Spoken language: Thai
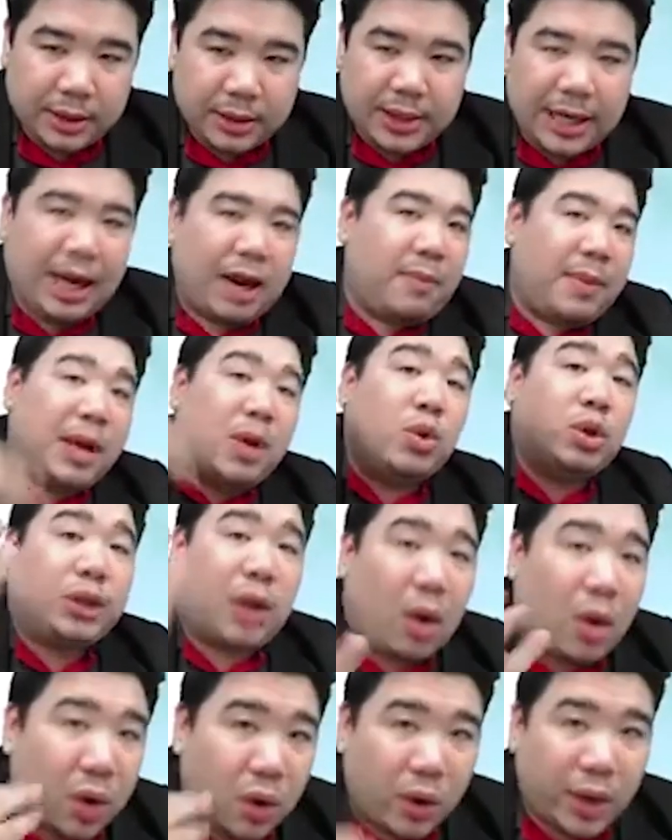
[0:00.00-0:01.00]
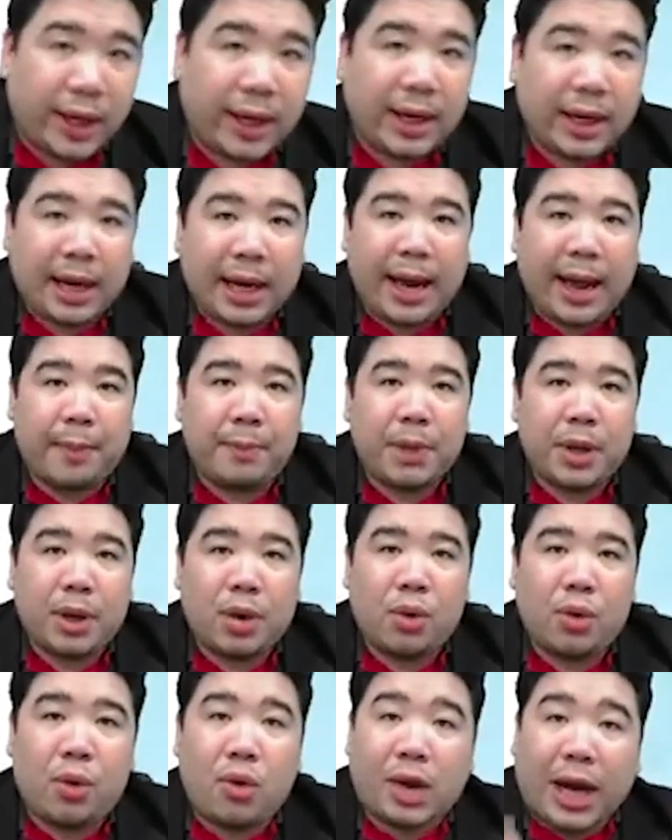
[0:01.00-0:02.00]
เช่นเรามีลูกสองคนนะครับ
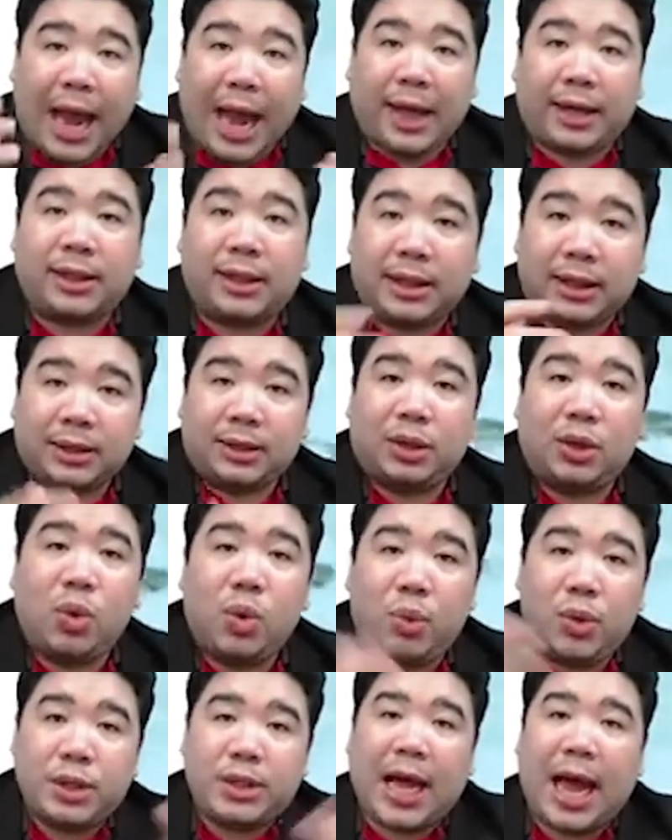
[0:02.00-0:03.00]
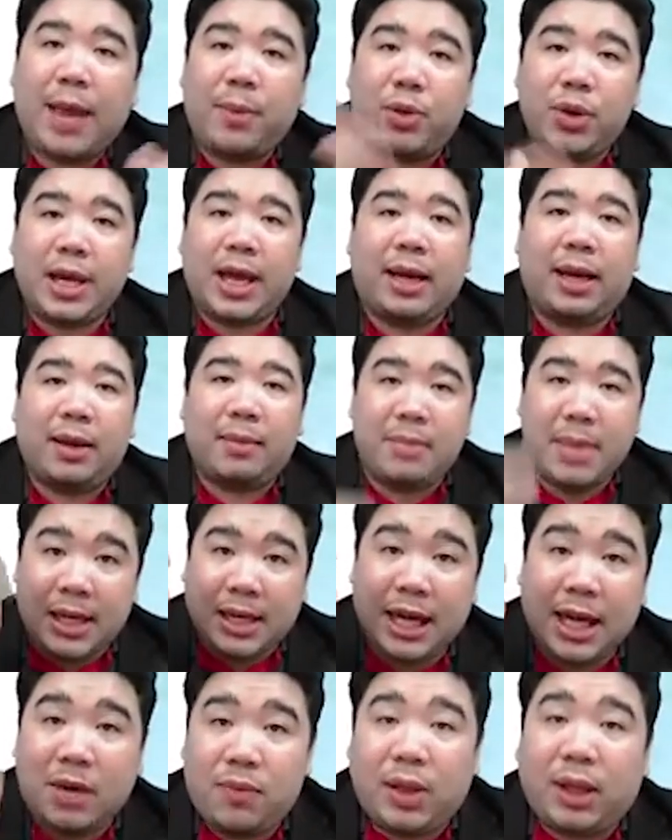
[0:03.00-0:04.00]
โอกาสเกิดลูกผู้ชายผู้หญิงมี
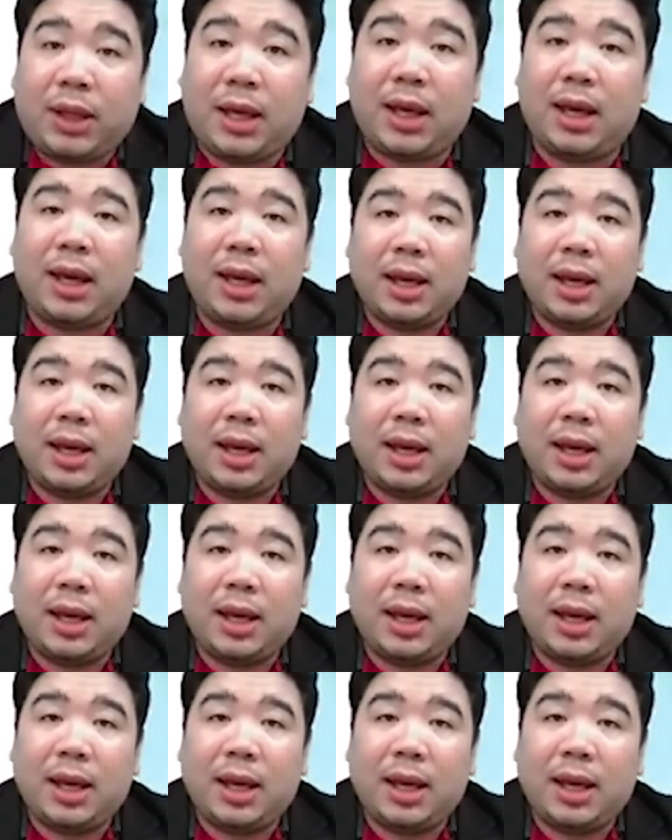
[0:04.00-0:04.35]
กี่วิธี